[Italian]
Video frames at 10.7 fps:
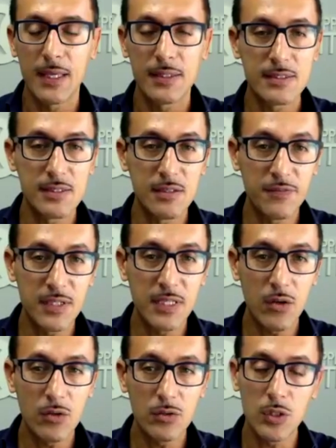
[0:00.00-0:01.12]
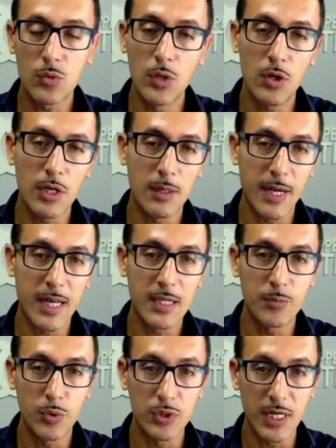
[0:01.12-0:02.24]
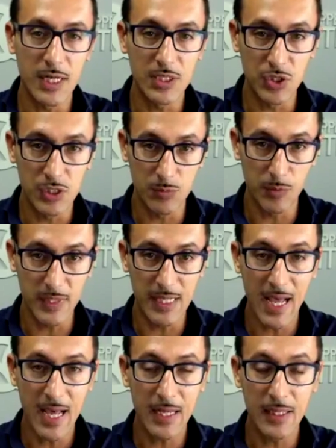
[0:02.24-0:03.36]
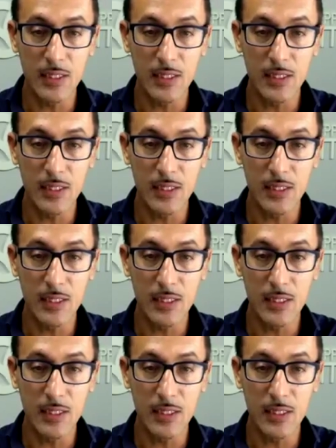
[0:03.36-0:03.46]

si fidano di quello che magari gli può dire l'agente immobiliare,